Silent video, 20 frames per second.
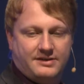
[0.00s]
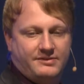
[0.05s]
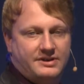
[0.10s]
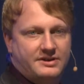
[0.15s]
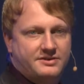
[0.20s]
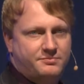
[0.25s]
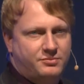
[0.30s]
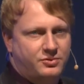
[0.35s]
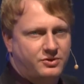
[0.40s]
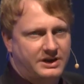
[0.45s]
wir
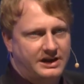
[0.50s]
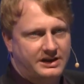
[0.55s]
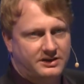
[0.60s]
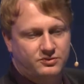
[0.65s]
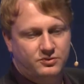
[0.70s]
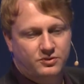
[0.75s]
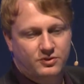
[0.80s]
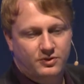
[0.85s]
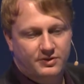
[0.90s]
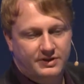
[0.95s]
das
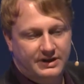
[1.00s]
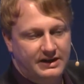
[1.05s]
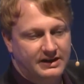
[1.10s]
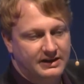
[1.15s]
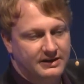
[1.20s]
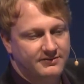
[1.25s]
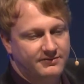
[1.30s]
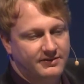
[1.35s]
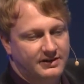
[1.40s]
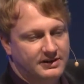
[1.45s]
Projekt Holodeck
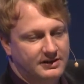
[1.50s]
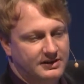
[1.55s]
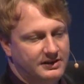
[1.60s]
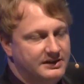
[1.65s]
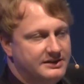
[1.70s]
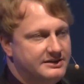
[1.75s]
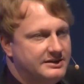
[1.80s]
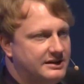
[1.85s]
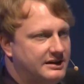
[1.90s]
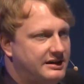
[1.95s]

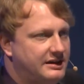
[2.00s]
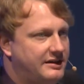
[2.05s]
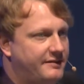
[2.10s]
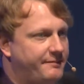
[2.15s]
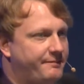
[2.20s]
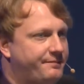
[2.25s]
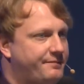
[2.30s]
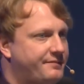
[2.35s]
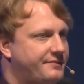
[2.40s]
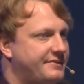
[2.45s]
entwickelt.
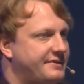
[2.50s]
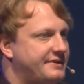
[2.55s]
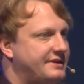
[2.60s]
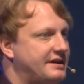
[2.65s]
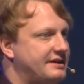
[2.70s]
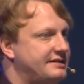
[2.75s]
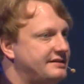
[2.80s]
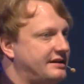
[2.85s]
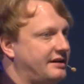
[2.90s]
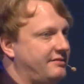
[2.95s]
Ähm,
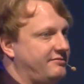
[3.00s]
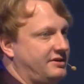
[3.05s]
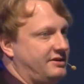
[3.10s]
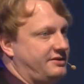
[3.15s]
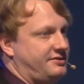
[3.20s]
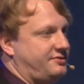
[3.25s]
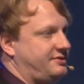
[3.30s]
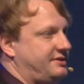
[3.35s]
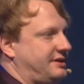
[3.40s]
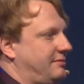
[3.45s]
das haben wir
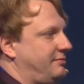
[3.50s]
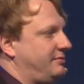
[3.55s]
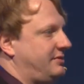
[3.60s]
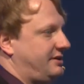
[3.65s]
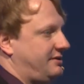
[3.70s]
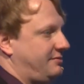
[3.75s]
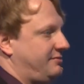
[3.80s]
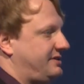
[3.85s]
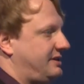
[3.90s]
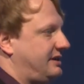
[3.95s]
zusammen
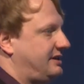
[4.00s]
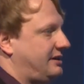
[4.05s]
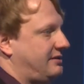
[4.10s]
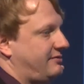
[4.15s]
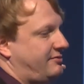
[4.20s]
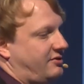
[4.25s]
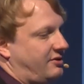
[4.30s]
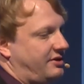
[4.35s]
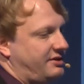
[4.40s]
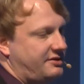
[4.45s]
mit dem
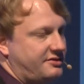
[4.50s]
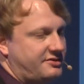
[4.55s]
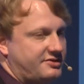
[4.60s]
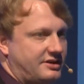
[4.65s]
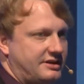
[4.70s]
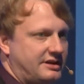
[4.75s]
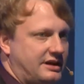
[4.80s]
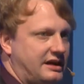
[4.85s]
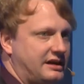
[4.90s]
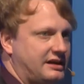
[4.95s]
ZDF Heute
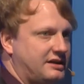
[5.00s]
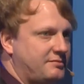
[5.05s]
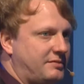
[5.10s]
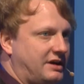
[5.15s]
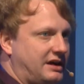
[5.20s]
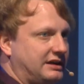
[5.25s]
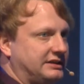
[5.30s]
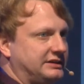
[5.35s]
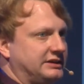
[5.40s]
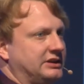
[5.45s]
Journal
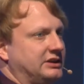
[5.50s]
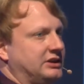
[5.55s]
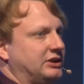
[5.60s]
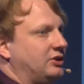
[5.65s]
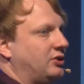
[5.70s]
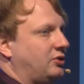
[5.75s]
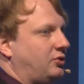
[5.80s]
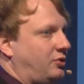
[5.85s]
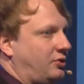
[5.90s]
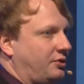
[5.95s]
gemacht
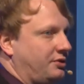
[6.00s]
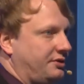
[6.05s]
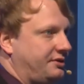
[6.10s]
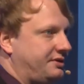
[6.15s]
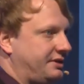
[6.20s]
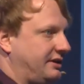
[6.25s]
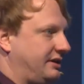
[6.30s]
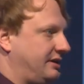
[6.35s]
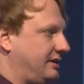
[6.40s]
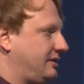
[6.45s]

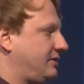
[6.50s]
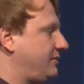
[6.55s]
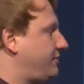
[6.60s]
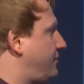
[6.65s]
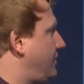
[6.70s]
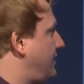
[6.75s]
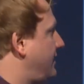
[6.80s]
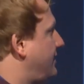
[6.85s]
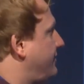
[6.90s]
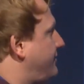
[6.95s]
und äh,
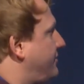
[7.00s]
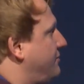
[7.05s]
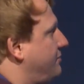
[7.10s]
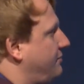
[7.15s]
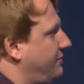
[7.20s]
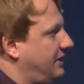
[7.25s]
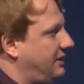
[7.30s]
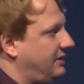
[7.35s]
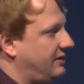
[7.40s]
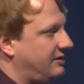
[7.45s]
gefördert vom
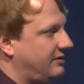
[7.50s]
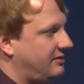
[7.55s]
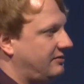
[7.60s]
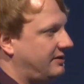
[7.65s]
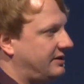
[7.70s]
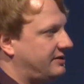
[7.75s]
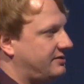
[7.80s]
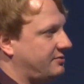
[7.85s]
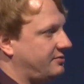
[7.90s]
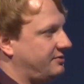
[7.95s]

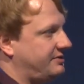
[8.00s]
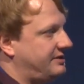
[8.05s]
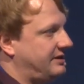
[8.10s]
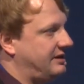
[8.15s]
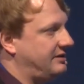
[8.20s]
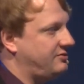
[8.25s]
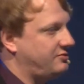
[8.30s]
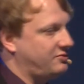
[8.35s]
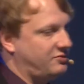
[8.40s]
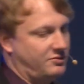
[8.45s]

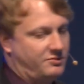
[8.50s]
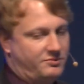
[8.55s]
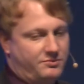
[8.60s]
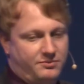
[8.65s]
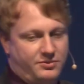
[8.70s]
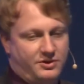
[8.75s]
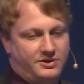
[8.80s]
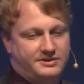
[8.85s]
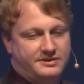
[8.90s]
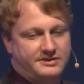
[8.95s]

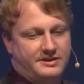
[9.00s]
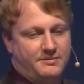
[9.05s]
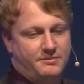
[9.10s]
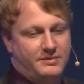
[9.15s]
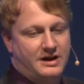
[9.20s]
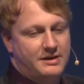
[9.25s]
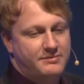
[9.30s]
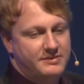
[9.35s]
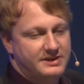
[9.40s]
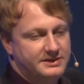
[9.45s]
Medieninnovationszentrum
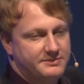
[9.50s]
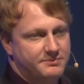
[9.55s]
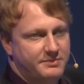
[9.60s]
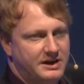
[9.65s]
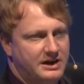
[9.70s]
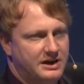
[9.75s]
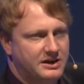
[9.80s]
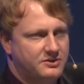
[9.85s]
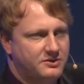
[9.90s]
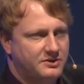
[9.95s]

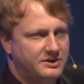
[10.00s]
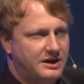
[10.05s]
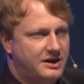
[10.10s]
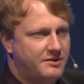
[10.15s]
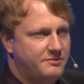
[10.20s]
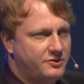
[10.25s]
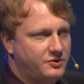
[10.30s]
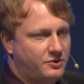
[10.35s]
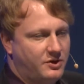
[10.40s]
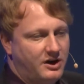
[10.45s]
Potsdam-Babelsberg und
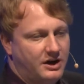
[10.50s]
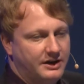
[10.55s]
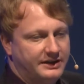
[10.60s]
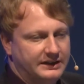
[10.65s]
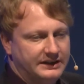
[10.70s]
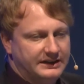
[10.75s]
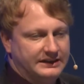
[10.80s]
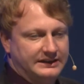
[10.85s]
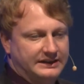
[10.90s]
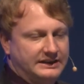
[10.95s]
haben dort
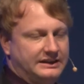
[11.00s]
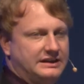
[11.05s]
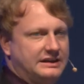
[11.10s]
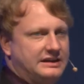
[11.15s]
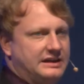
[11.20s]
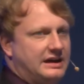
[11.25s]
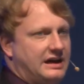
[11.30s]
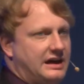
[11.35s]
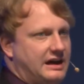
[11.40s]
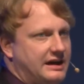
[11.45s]

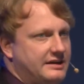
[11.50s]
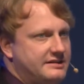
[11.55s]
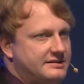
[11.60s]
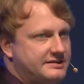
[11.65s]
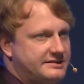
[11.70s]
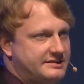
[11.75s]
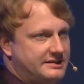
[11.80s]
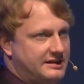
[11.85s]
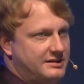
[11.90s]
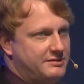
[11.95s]
ein
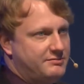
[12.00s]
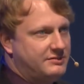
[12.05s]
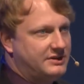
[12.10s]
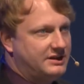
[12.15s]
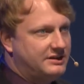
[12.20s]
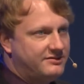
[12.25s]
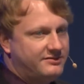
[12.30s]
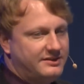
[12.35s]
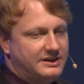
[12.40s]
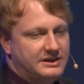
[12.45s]
System
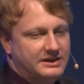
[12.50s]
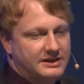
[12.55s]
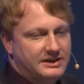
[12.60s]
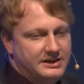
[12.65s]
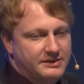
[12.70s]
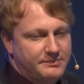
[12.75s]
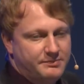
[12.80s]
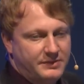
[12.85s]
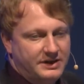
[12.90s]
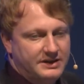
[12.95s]

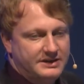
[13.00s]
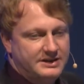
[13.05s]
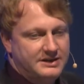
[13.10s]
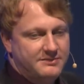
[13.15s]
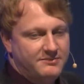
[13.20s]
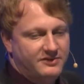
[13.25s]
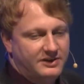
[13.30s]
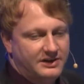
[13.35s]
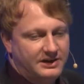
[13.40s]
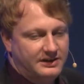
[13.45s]
entwickelt, bei
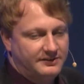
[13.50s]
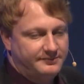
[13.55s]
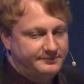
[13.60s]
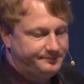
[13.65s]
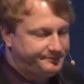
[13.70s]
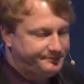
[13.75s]
dem wir